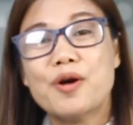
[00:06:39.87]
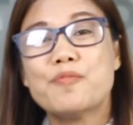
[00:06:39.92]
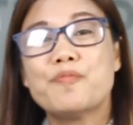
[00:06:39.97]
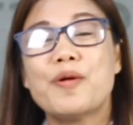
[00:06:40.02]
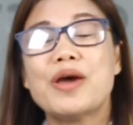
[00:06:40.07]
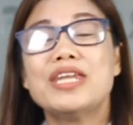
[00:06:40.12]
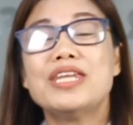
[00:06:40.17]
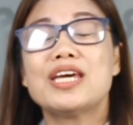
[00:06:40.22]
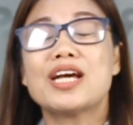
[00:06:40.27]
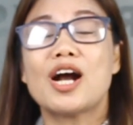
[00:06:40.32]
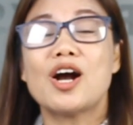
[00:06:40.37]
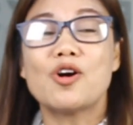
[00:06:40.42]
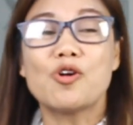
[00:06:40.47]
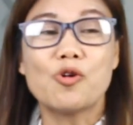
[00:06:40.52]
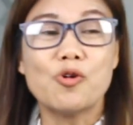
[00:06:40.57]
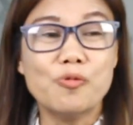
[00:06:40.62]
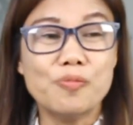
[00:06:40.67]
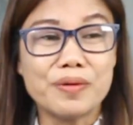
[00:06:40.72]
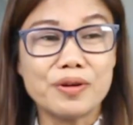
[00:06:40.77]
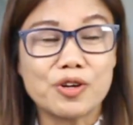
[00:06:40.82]
Pwede kang
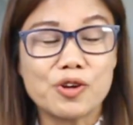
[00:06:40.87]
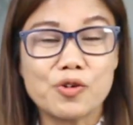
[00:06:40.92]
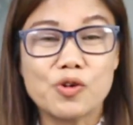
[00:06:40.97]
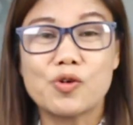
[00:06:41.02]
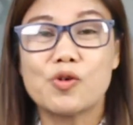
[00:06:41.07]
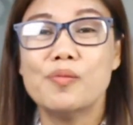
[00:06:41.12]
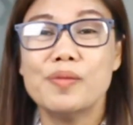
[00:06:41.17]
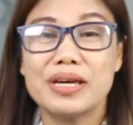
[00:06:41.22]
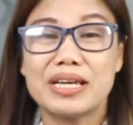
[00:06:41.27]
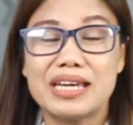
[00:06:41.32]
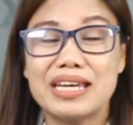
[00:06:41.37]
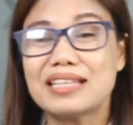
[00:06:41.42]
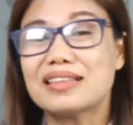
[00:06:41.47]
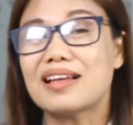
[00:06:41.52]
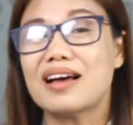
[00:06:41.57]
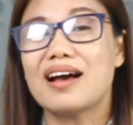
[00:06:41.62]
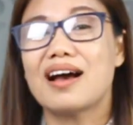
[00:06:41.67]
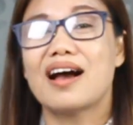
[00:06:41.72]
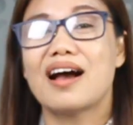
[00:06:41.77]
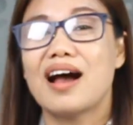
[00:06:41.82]
kum-
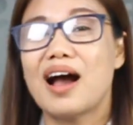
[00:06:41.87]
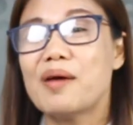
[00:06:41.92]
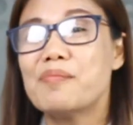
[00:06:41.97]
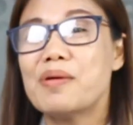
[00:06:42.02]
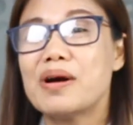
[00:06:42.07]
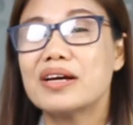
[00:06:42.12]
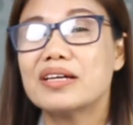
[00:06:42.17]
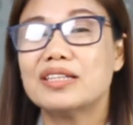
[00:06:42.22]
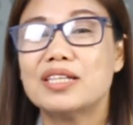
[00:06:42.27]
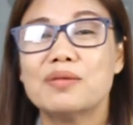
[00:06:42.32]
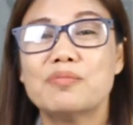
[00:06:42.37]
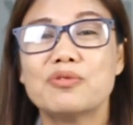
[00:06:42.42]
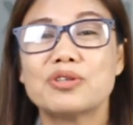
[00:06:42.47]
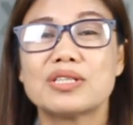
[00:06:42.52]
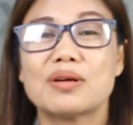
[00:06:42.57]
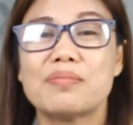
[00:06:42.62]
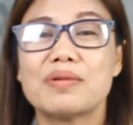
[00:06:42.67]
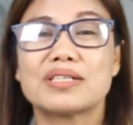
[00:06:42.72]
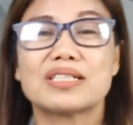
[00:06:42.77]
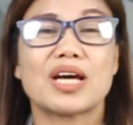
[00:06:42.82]
kumikita ka habang hindi mo
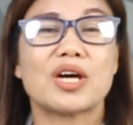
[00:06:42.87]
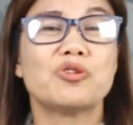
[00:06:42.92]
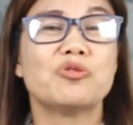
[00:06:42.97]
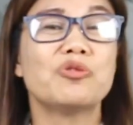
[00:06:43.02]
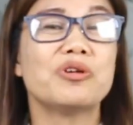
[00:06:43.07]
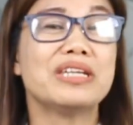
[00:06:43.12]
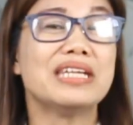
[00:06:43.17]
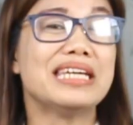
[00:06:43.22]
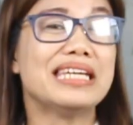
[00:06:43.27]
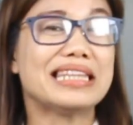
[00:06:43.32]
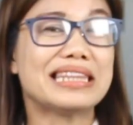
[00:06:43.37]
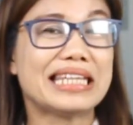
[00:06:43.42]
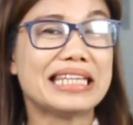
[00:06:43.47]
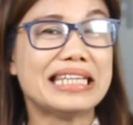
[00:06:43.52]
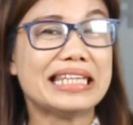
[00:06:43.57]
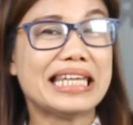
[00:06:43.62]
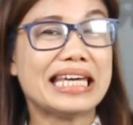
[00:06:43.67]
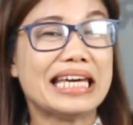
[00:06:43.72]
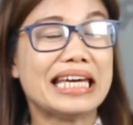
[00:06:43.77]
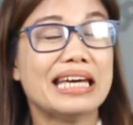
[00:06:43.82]
siya masyadong
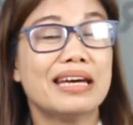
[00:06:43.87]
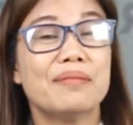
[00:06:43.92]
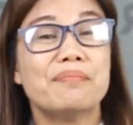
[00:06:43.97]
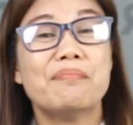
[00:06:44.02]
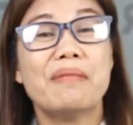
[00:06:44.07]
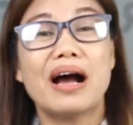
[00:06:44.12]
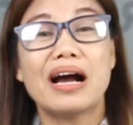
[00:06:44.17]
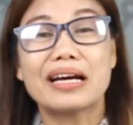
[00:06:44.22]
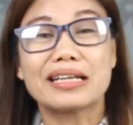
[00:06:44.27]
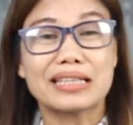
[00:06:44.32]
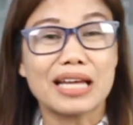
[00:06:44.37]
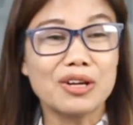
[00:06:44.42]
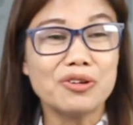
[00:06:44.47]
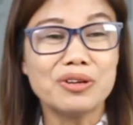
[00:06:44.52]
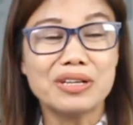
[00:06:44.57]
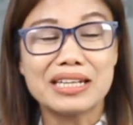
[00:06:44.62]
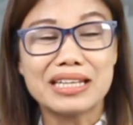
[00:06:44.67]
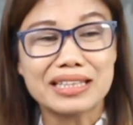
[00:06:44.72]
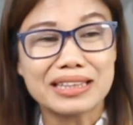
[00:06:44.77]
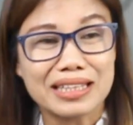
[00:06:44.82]
iniintindi. Bakit? Ano
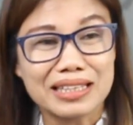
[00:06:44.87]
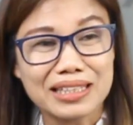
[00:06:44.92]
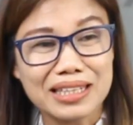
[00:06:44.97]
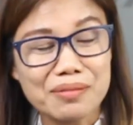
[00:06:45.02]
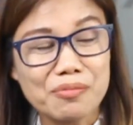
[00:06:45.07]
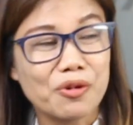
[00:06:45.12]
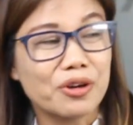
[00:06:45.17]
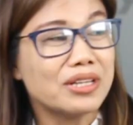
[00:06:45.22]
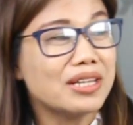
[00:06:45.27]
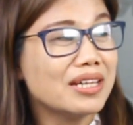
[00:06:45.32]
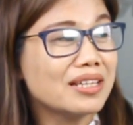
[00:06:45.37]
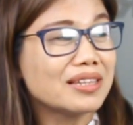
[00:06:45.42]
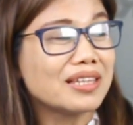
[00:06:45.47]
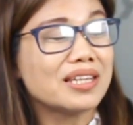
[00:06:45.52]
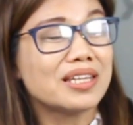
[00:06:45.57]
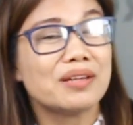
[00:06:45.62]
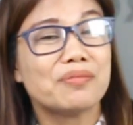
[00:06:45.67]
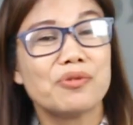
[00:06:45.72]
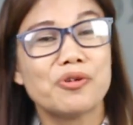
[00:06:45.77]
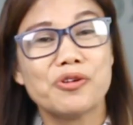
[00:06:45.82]
iniintindi mo?
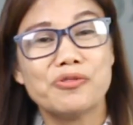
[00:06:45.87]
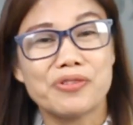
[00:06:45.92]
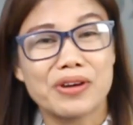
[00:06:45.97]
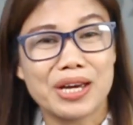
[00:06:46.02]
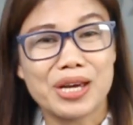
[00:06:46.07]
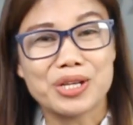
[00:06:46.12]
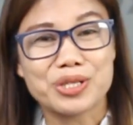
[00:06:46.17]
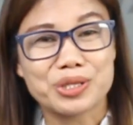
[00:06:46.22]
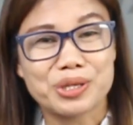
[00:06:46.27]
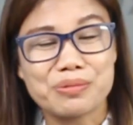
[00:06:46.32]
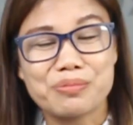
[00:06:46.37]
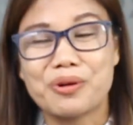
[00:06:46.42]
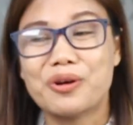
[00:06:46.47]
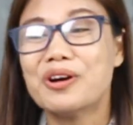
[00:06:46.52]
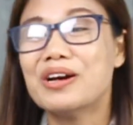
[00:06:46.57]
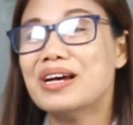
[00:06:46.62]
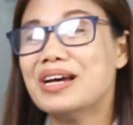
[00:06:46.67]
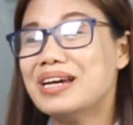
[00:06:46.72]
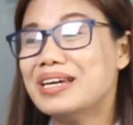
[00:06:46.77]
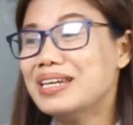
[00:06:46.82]
Iniintindi mo yung vacation
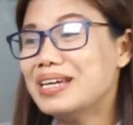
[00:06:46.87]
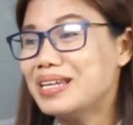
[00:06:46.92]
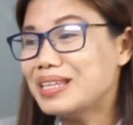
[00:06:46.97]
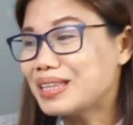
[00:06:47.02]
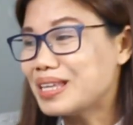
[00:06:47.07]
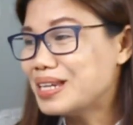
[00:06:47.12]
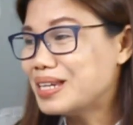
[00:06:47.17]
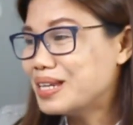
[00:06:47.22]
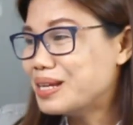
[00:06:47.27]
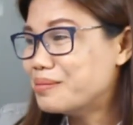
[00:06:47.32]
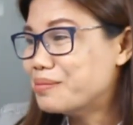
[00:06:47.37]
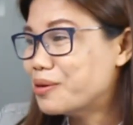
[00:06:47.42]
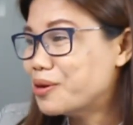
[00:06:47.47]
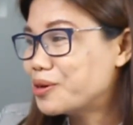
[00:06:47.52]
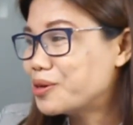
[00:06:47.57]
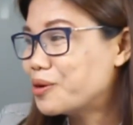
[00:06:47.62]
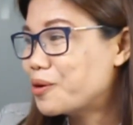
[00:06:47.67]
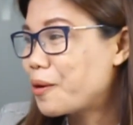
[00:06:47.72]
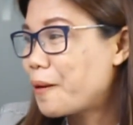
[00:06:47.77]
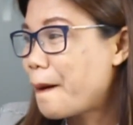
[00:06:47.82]
mo. Iniintindi
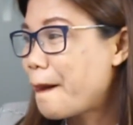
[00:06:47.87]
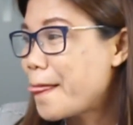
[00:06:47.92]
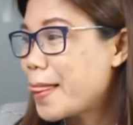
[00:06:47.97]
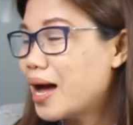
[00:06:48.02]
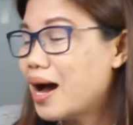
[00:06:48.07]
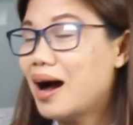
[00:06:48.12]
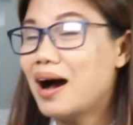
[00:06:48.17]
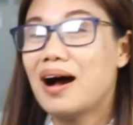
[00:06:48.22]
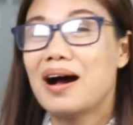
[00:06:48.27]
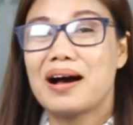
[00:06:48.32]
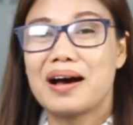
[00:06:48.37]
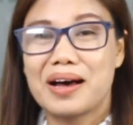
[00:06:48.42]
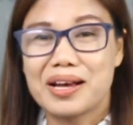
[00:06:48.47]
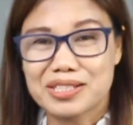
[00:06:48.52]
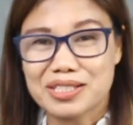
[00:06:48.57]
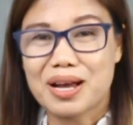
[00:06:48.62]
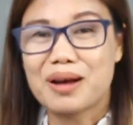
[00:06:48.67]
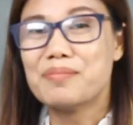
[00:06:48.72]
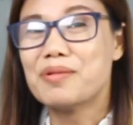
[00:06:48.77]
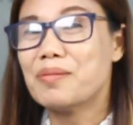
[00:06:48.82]
mo yung uh,
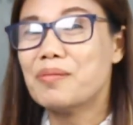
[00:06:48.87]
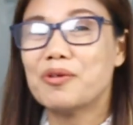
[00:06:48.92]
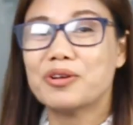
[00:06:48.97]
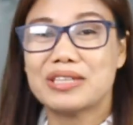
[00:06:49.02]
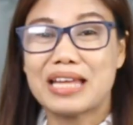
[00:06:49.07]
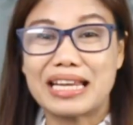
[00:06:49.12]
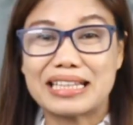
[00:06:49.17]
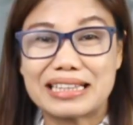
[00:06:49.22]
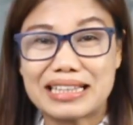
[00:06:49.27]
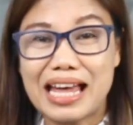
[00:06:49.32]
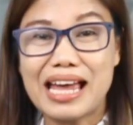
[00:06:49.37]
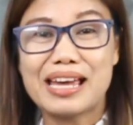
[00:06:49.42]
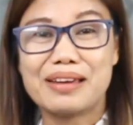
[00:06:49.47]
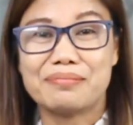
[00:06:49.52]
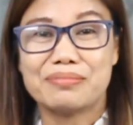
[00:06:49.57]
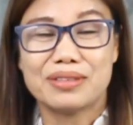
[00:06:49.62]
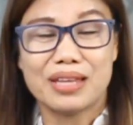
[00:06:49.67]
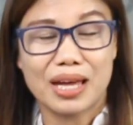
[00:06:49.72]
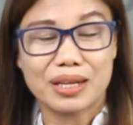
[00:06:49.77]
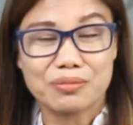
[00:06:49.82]
kasama mo that
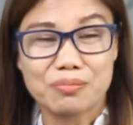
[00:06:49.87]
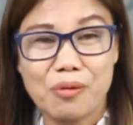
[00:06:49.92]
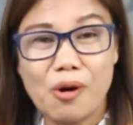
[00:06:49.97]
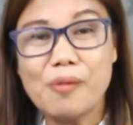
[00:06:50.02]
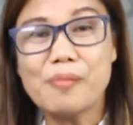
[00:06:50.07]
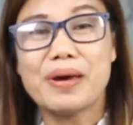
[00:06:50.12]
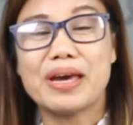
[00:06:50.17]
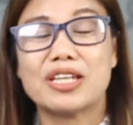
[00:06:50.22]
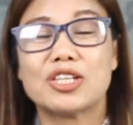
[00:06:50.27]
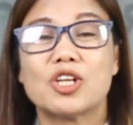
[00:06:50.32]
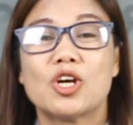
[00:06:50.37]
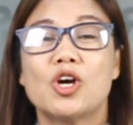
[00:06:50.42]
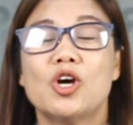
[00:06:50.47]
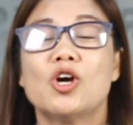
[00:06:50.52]
time, that moment.